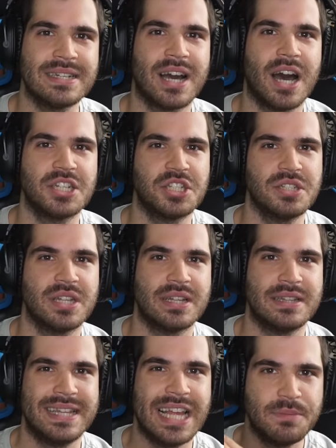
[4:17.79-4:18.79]
Karşında
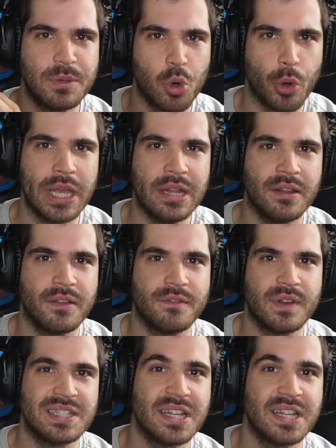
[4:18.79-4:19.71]
net bir coin ve